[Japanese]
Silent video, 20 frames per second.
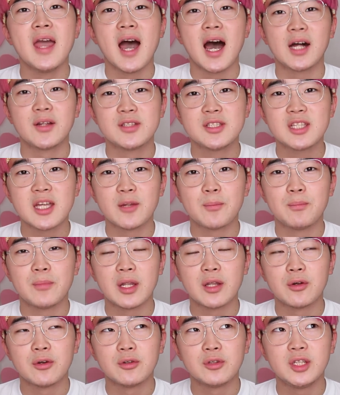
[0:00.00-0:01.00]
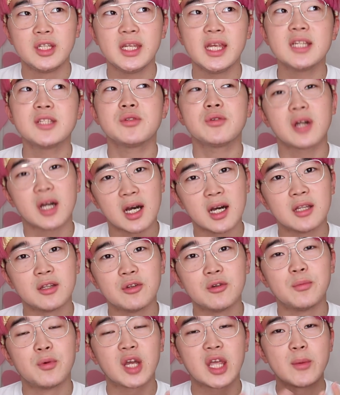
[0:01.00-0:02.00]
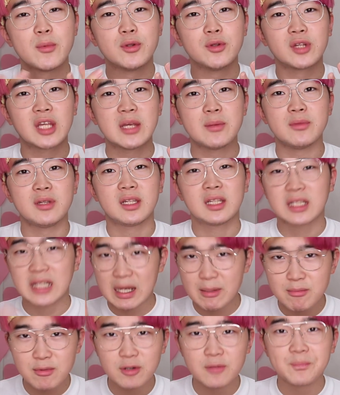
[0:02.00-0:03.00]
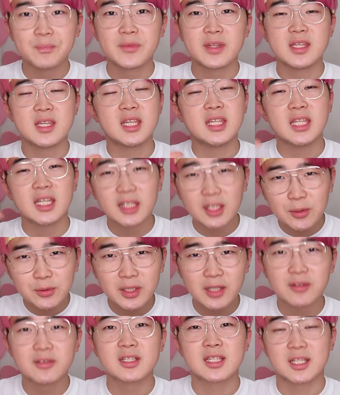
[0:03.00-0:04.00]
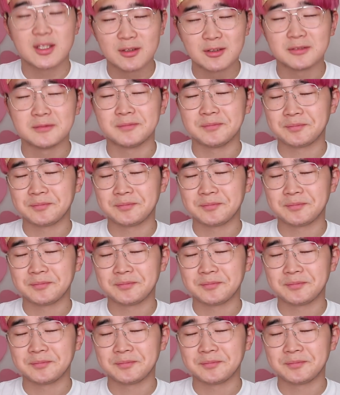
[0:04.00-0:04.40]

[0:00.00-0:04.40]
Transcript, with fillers: あの、実は、あの、DS とかのポケモンのゲーム一回もやったことあるんですけど、